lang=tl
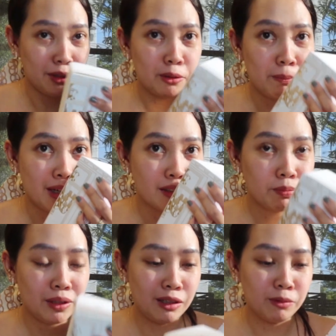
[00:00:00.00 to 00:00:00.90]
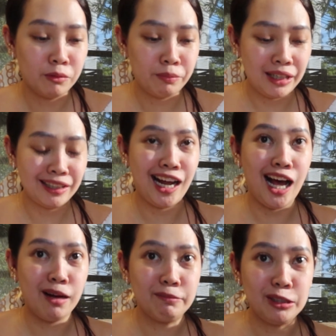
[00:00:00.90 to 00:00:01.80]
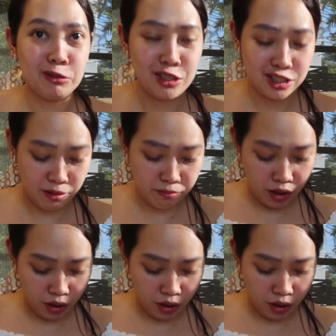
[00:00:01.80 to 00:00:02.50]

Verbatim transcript: Pero box pa lang, parang naaamoy ko na siyang